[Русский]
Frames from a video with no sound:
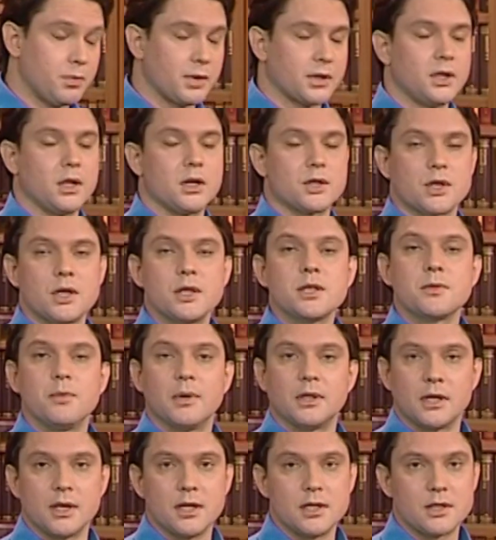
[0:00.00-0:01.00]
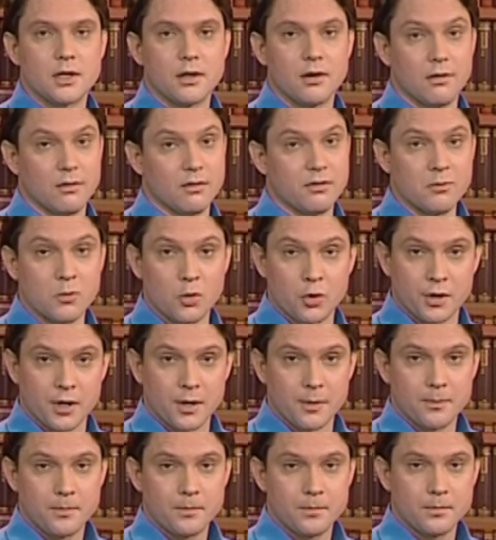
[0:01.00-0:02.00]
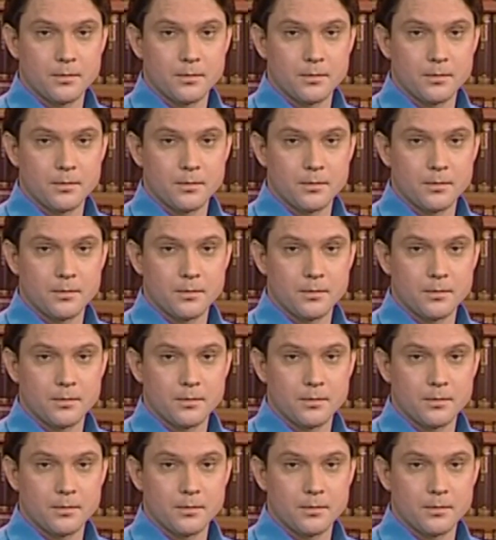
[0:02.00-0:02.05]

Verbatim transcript: продолжал смотреть в море.